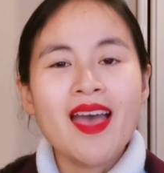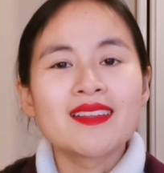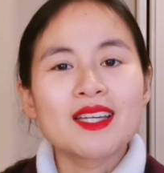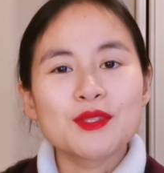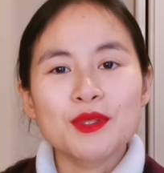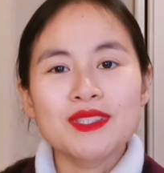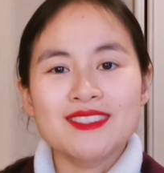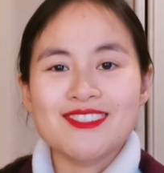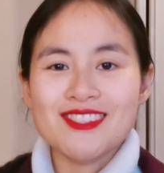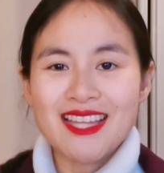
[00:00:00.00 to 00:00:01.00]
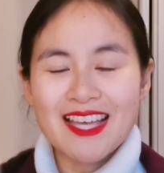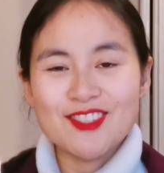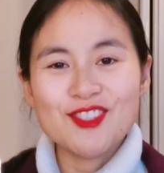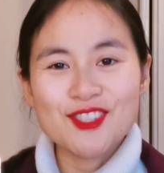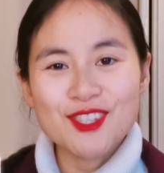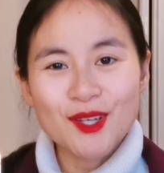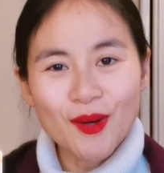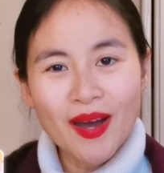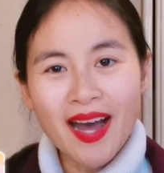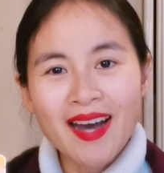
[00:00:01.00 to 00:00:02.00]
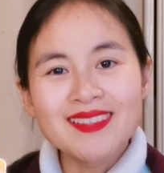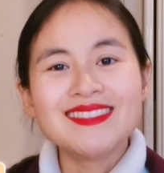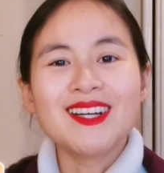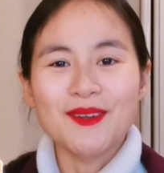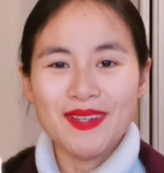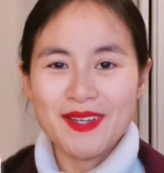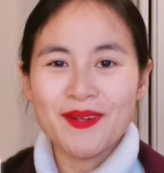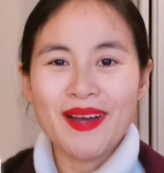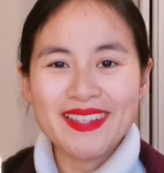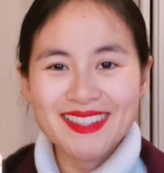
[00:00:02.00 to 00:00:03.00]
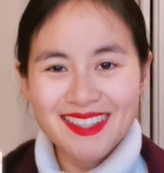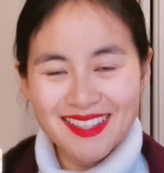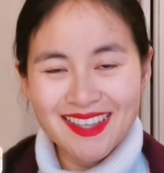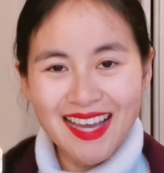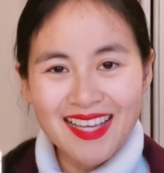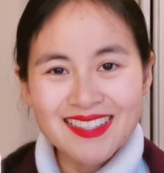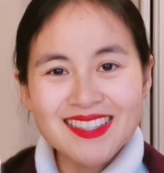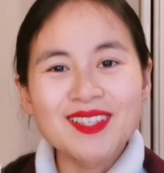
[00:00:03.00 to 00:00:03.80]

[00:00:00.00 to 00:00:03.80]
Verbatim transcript: 那如果你是男士的话，我也欢迎你来。